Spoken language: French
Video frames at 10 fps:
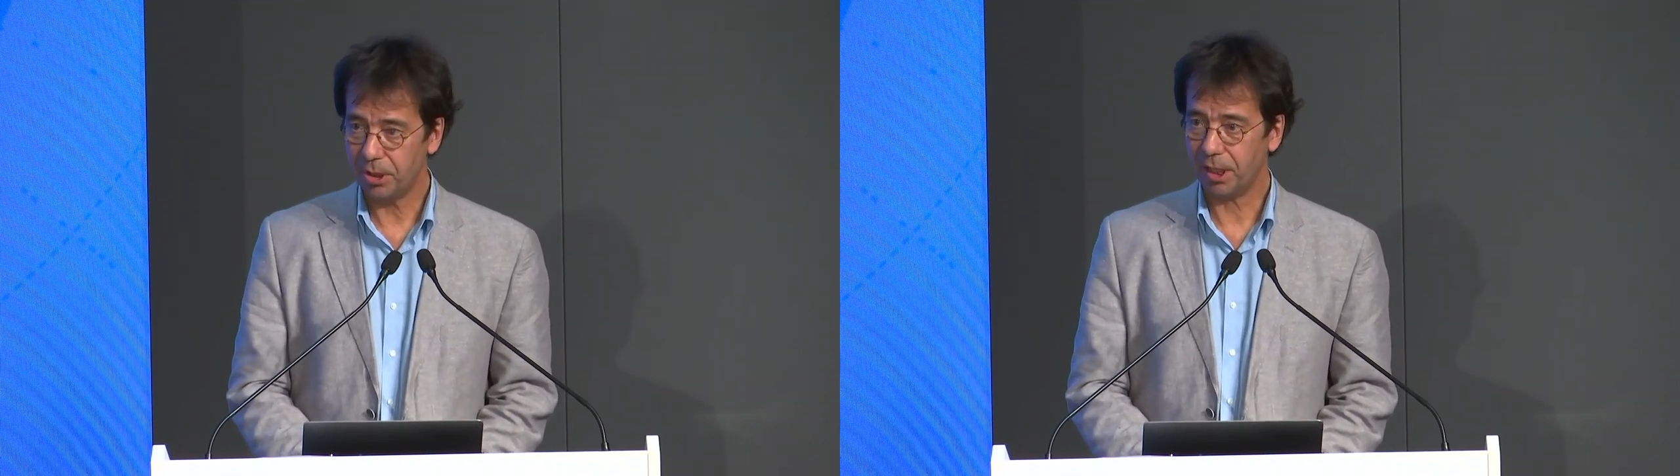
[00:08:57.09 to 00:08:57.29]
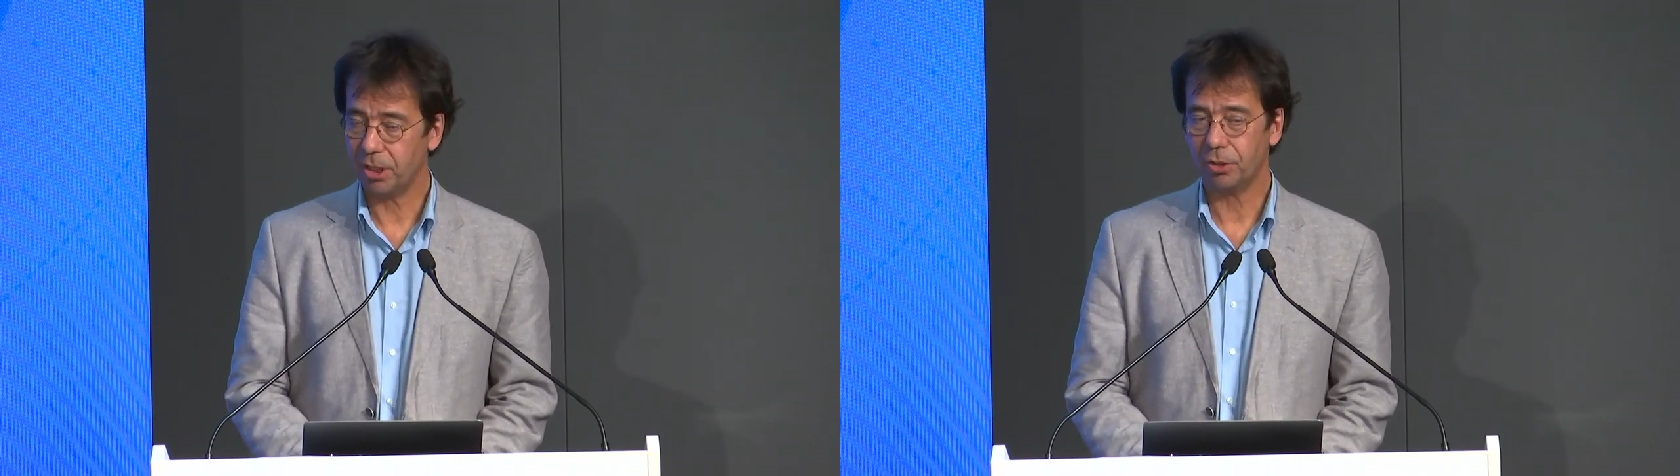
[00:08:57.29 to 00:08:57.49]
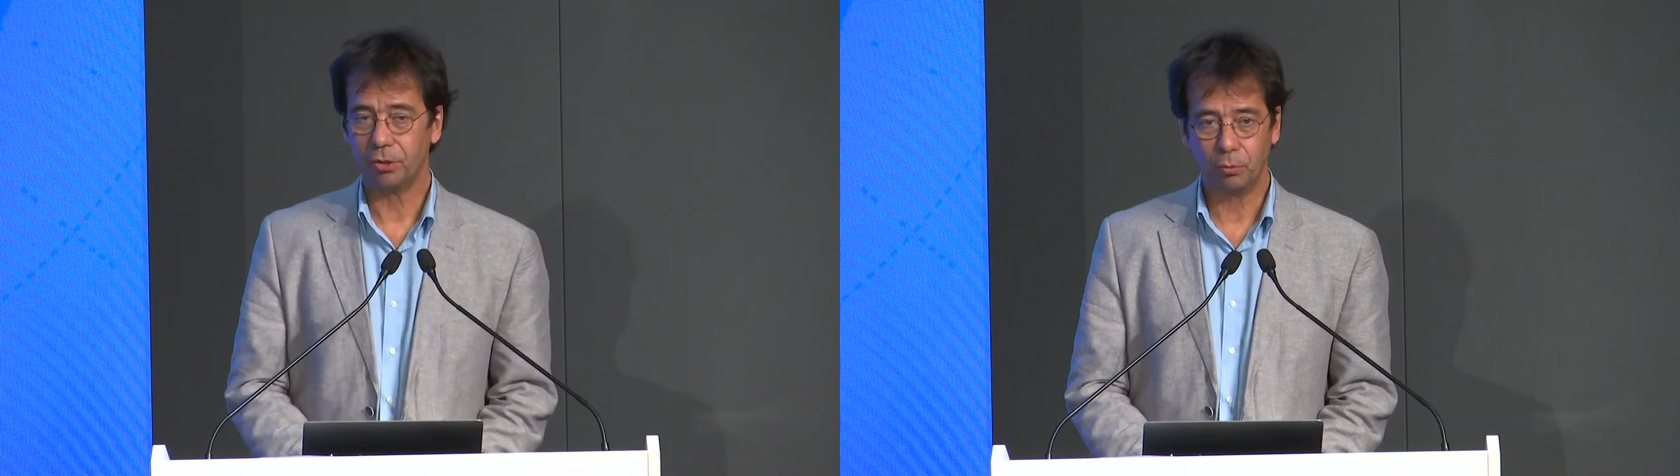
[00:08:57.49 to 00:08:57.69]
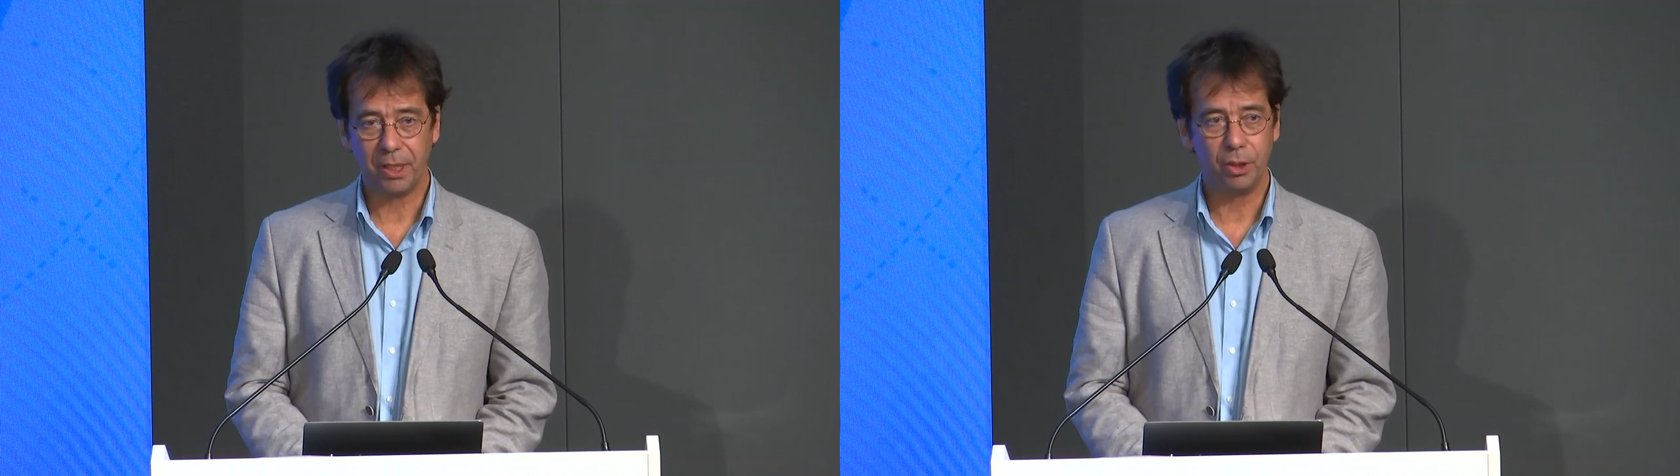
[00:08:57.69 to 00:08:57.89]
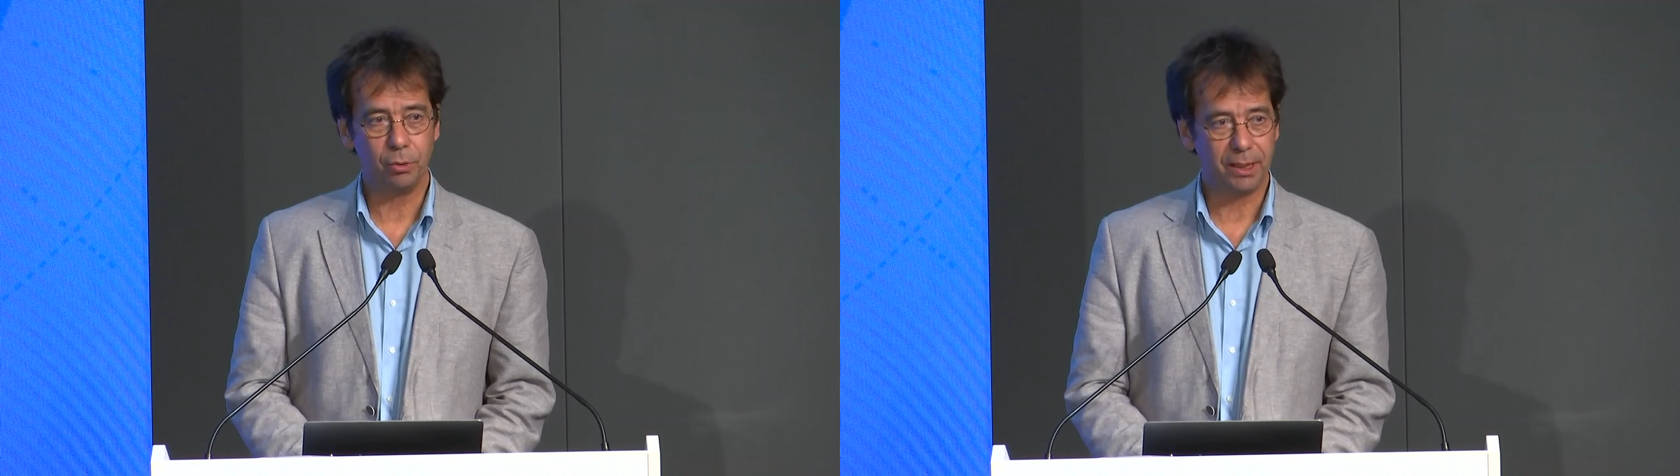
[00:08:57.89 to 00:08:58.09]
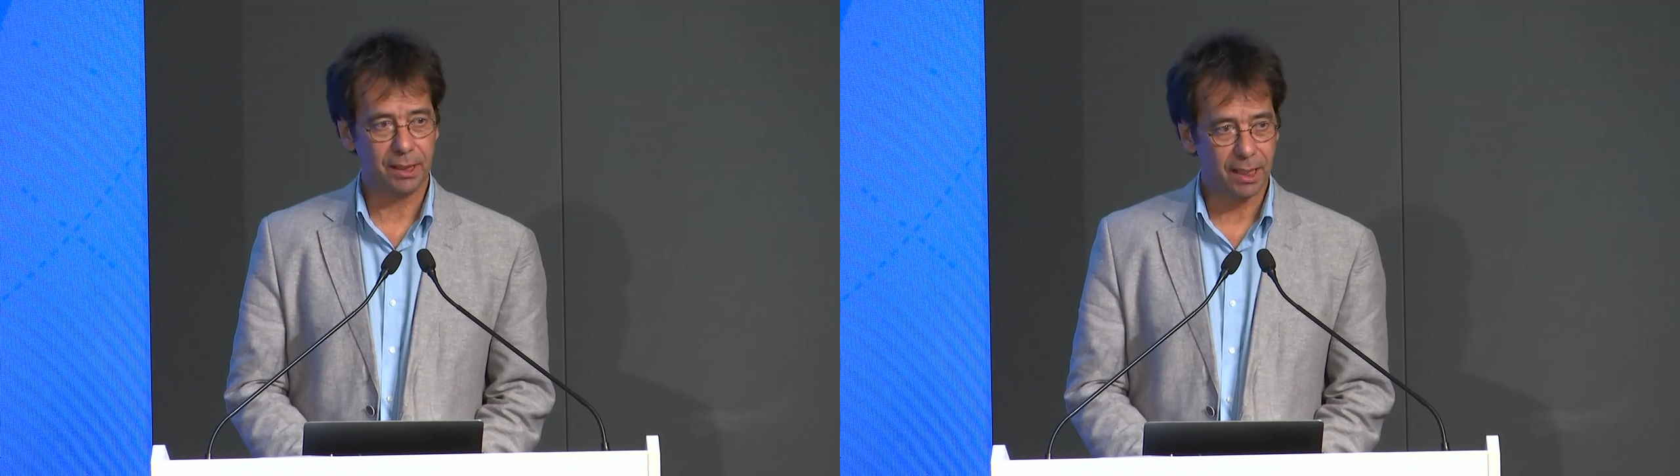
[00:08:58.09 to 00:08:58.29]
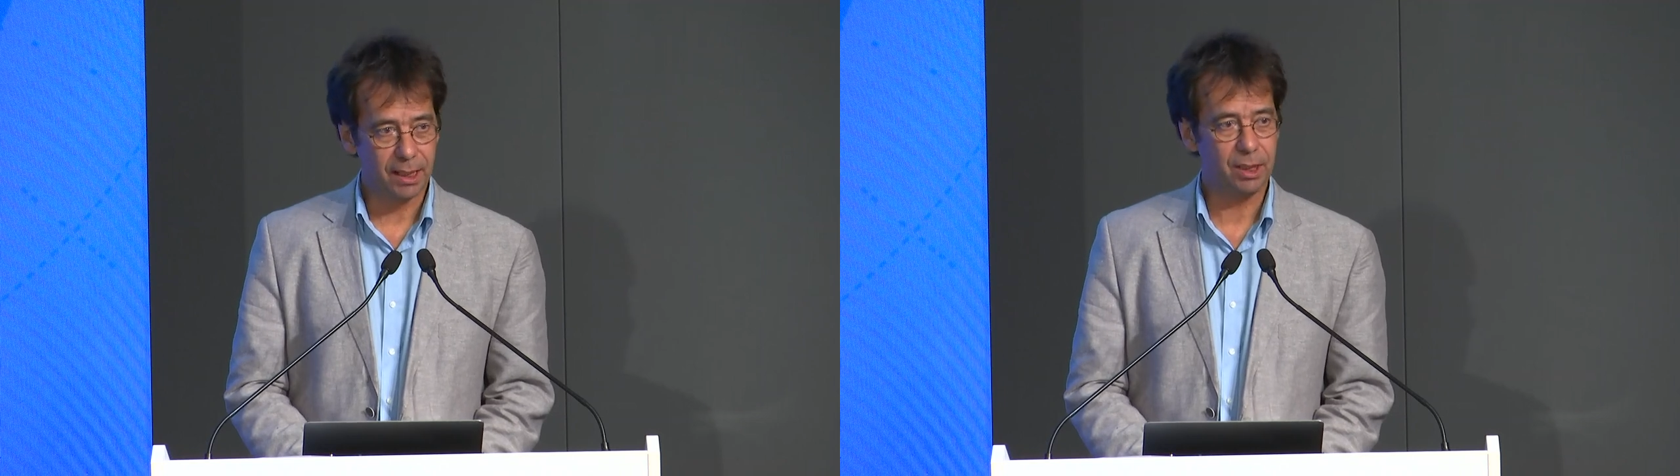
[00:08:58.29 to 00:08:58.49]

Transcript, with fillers: apprécient énormément